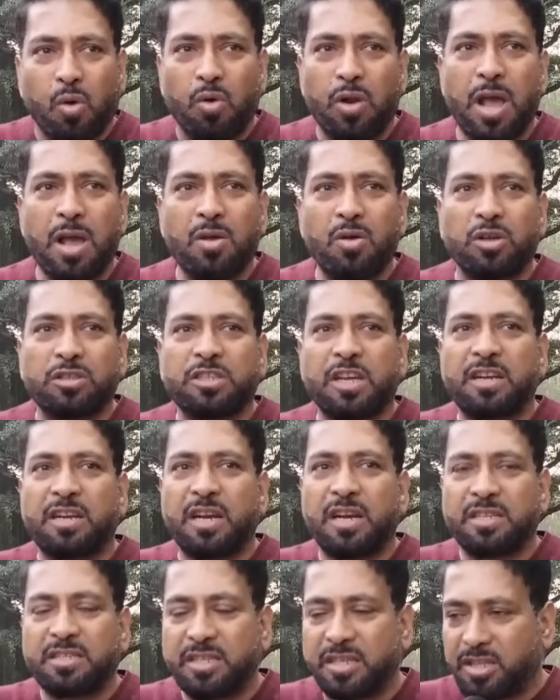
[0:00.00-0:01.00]
গৌরাঙ্গ
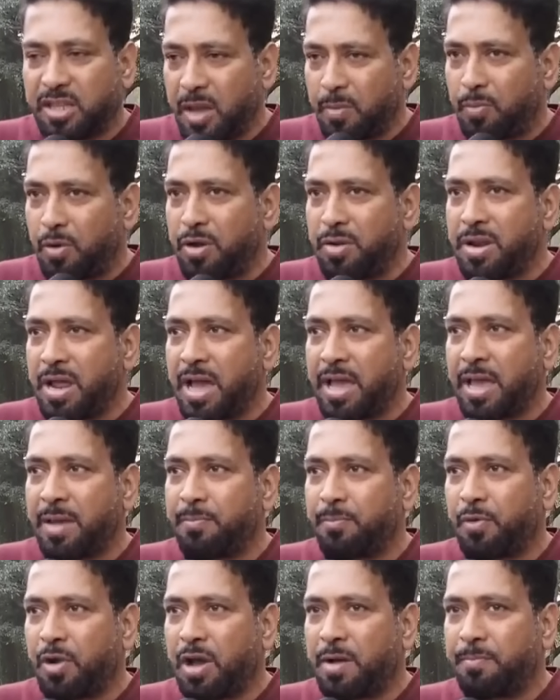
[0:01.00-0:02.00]
চ্যাটার্জি দেবলিনা
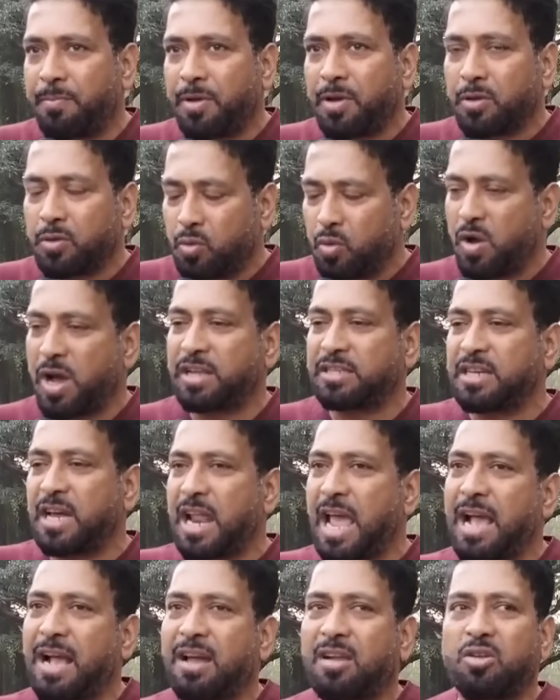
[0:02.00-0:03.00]
হেমব্রম দু
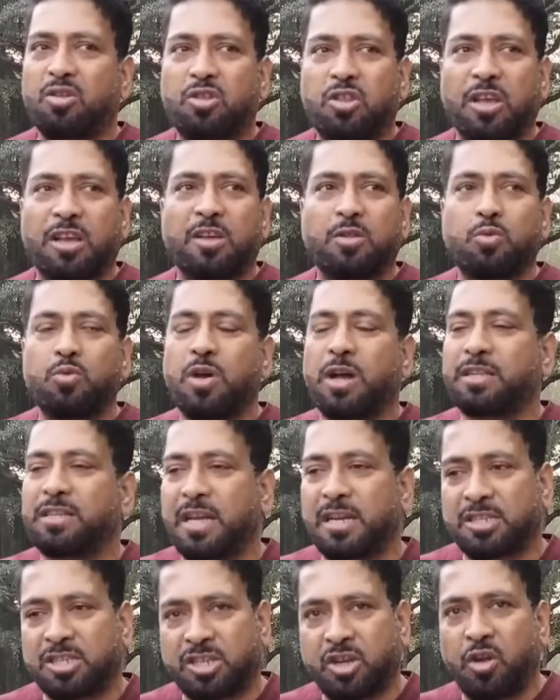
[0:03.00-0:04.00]
হাজার থেকে দু
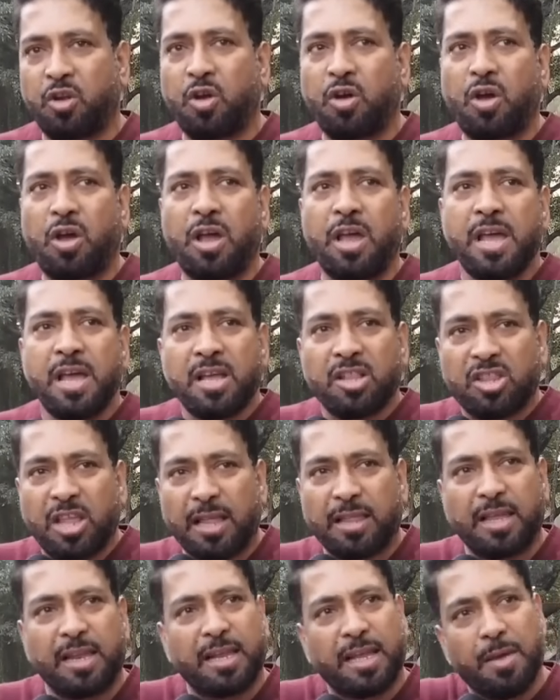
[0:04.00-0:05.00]
হাজার ষোলো
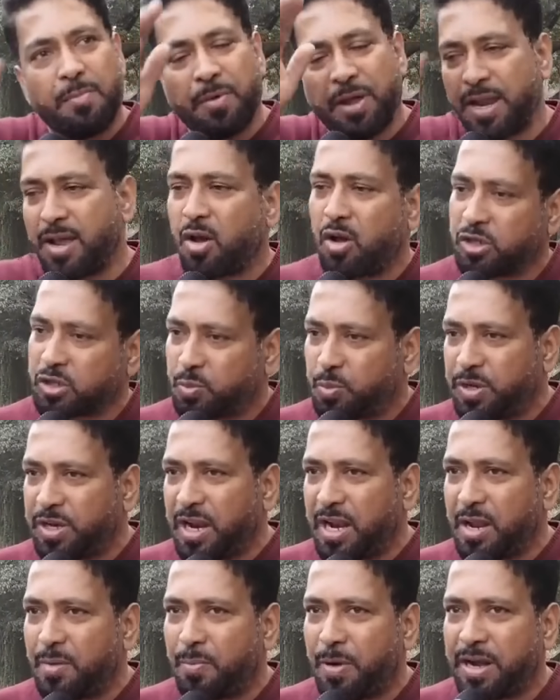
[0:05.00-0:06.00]
তাদেরকে মেরে
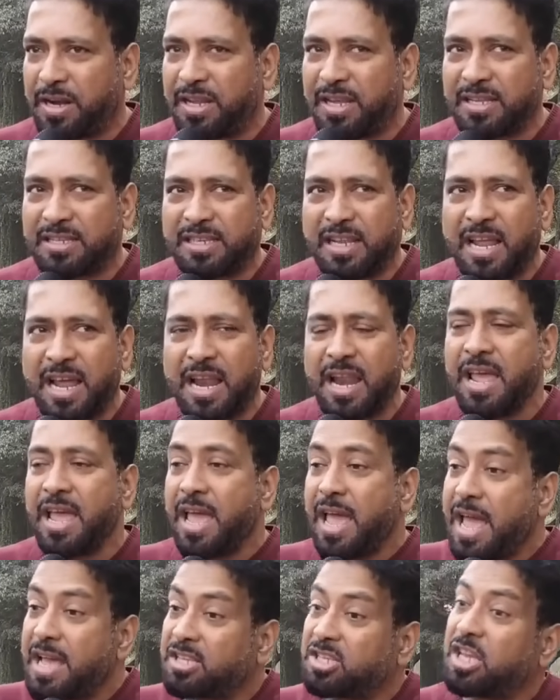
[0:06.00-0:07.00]
হসপিটালে পাঠিয়েছিলেন
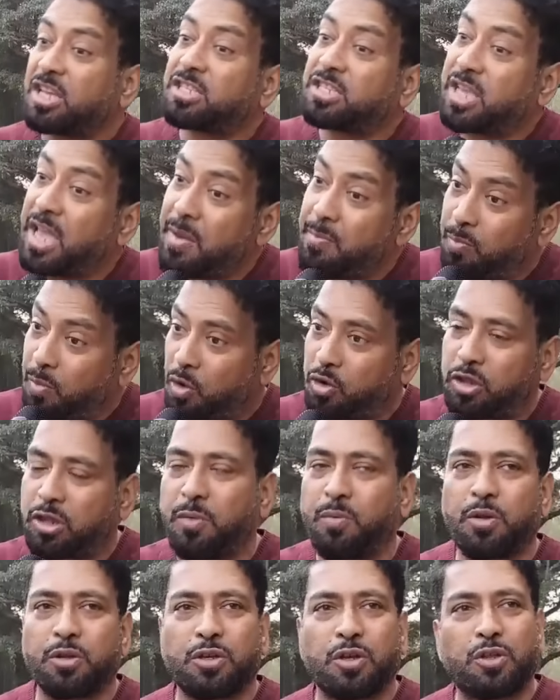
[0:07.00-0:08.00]
এসএসকেএম
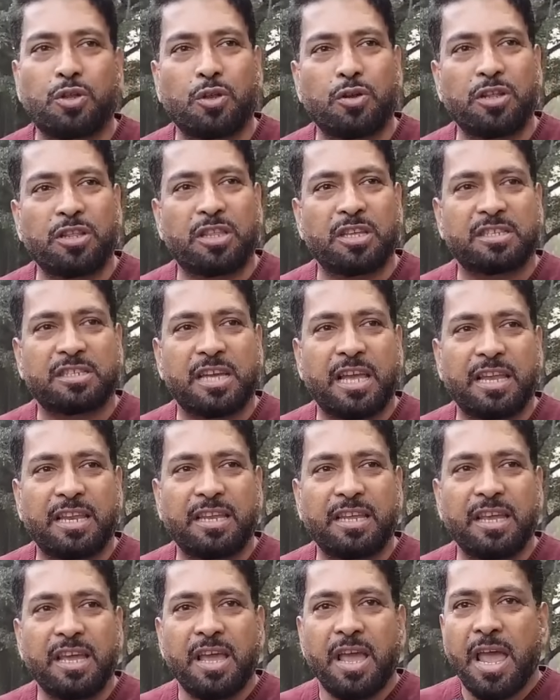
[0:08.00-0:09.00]
ভর্তি পর্যন্ত নিতে
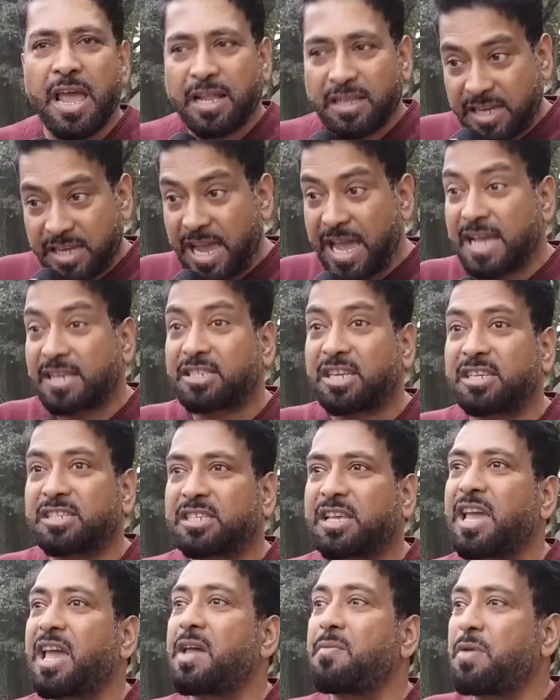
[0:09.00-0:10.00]
চায়নি যে
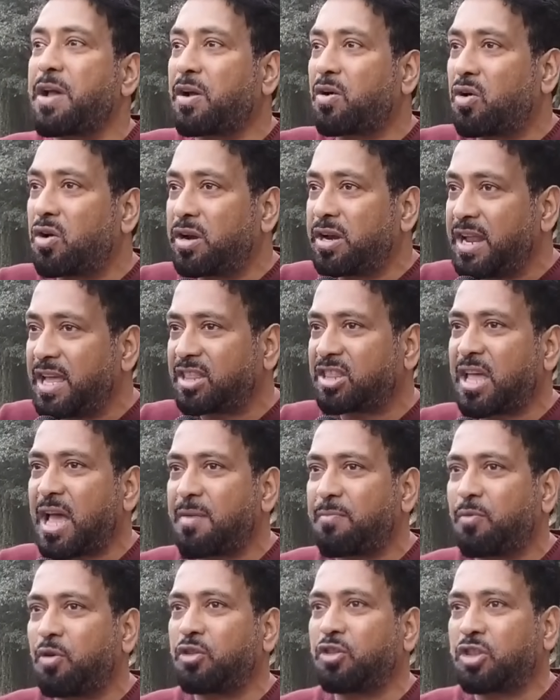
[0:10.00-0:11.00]
এসএসকেএম এখন নেতা
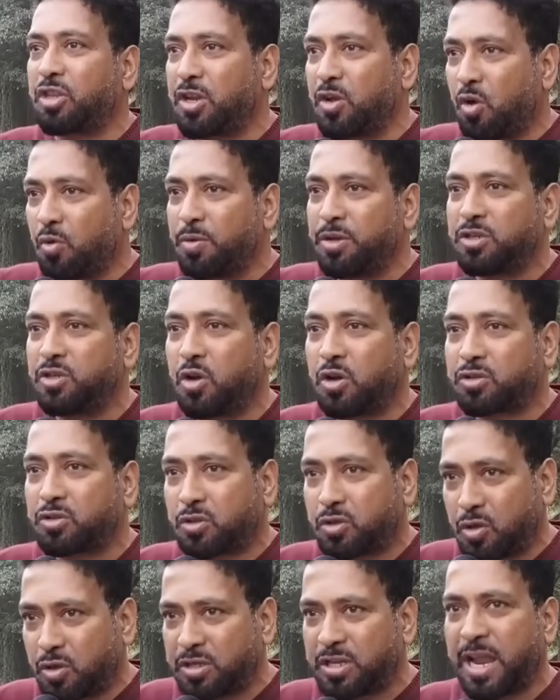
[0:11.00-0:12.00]
মন্ত্রী
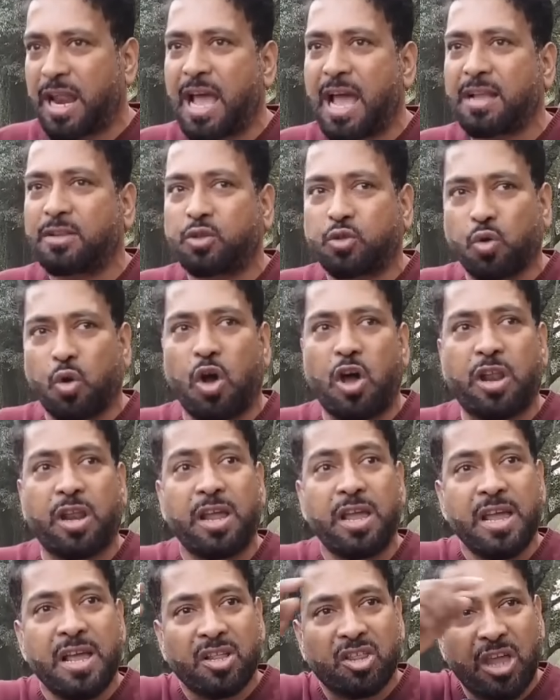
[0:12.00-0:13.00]
অভিযুক্ত যারা চোর
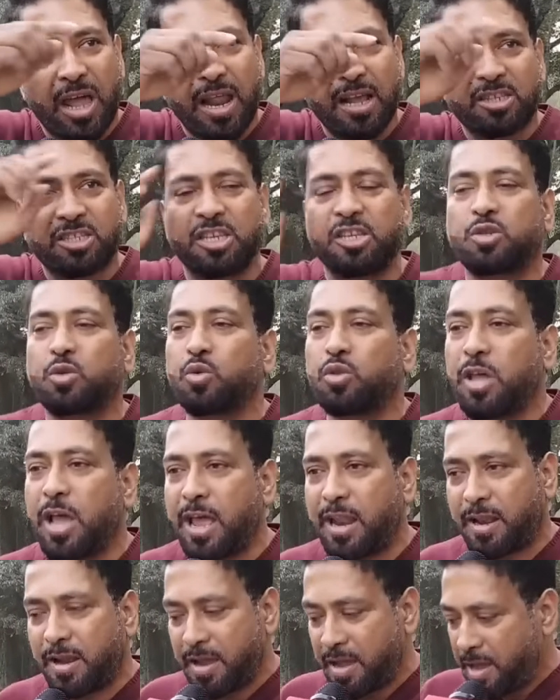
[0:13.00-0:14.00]
তারা
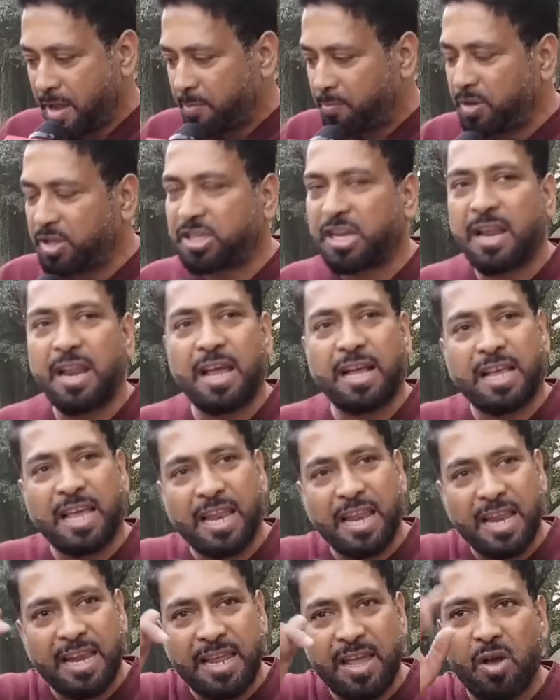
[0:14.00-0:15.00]
শিশুদের বিছানা
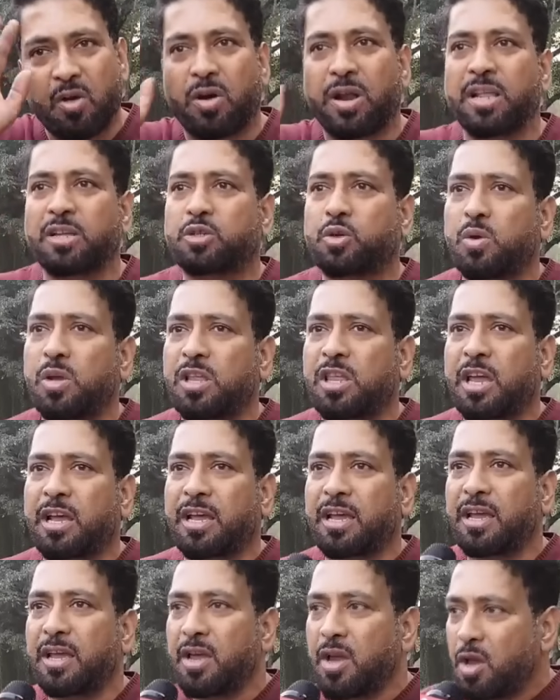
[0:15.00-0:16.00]
কেড়ে নিয়ে ওখানে শুয়ে
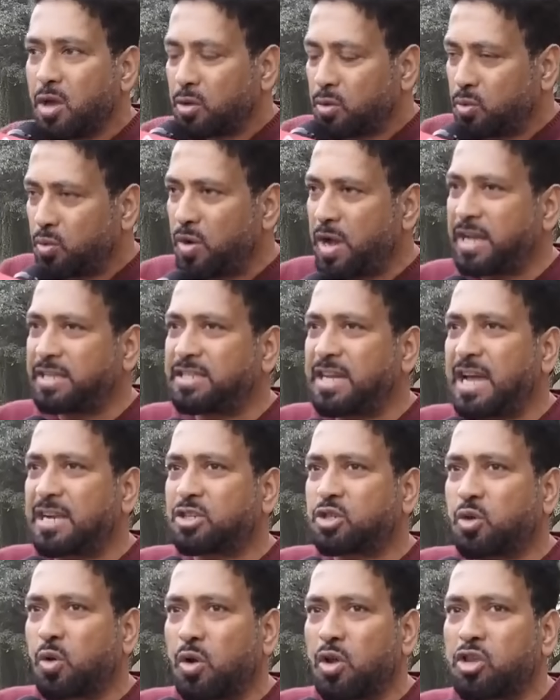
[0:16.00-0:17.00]
থাকে দু
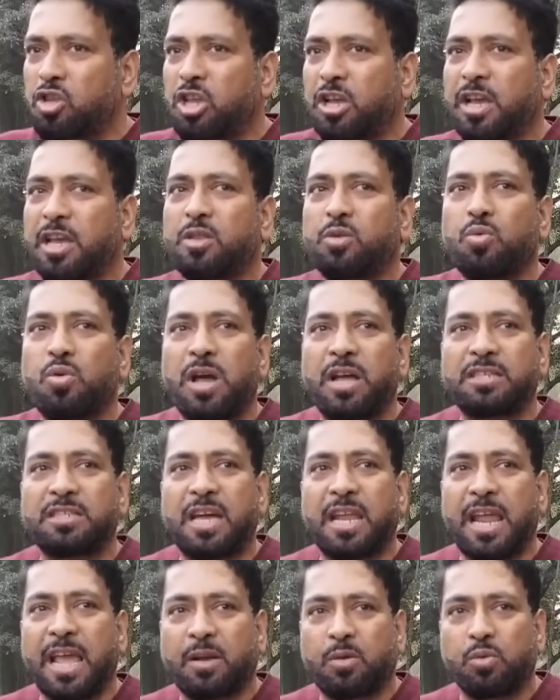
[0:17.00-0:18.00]
ষোলো থেকে দু
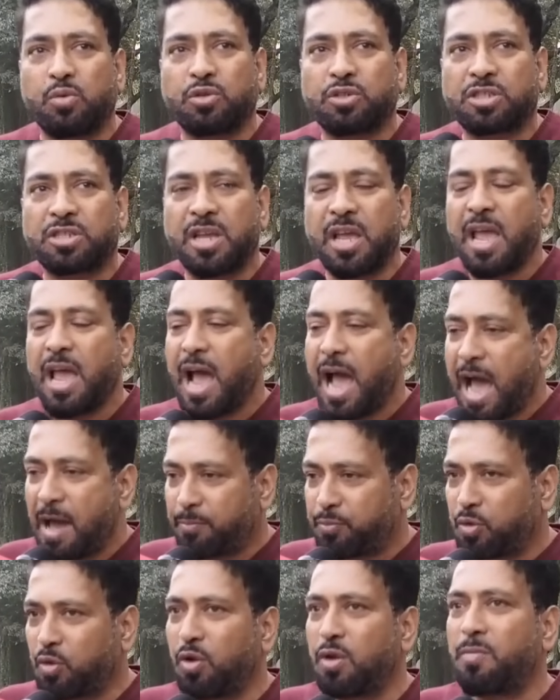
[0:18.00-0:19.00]
হাজার একুশ
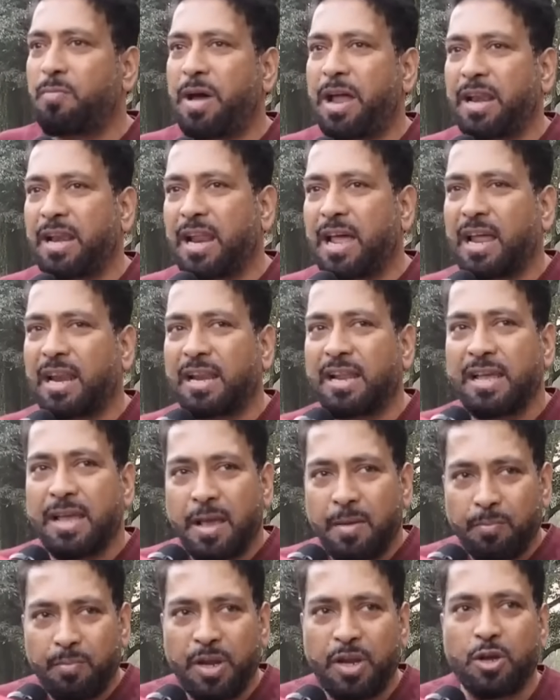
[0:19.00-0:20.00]
আব্দুল মান্নান
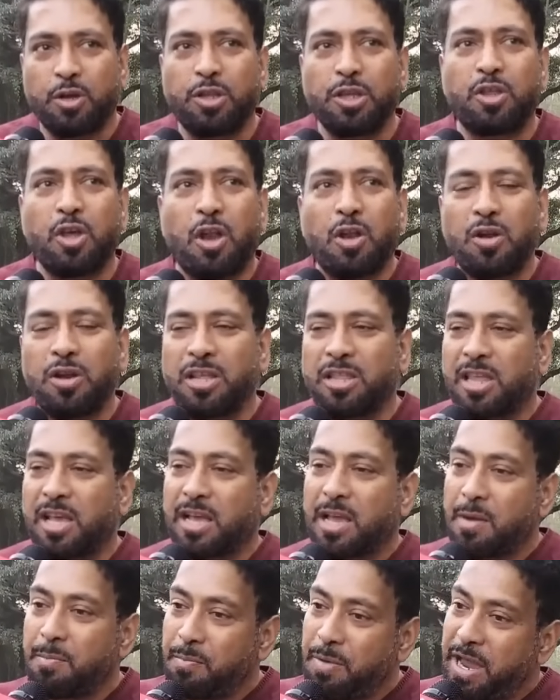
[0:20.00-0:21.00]
বিরোধী
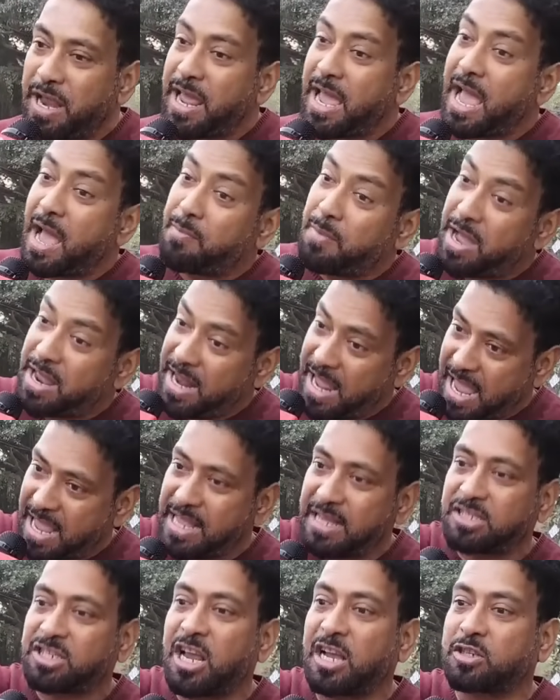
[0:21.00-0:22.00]
দলনেতাকে মেরে আবার
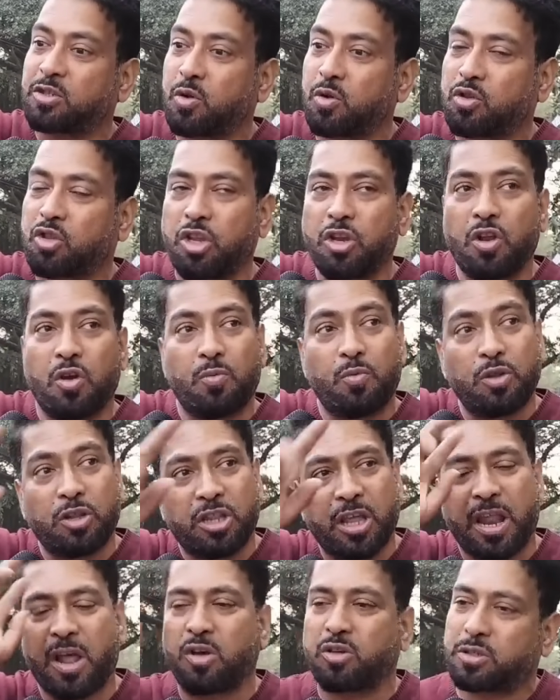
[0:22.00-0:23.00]
এই শাসক তৃণমূল
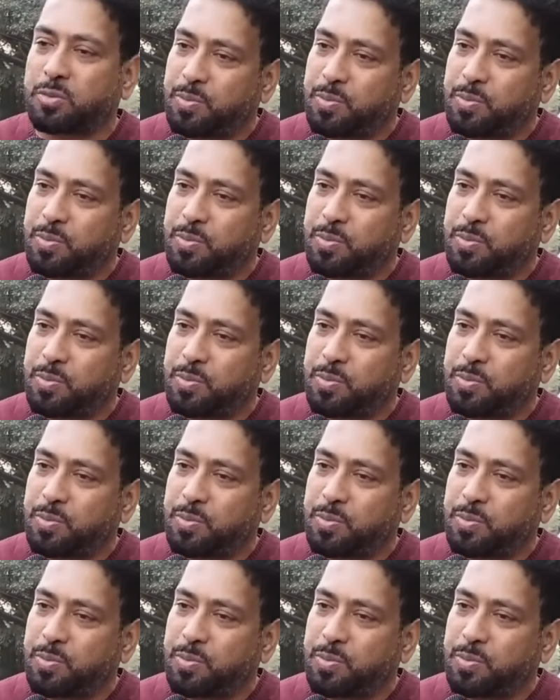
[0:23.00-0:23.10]
তারা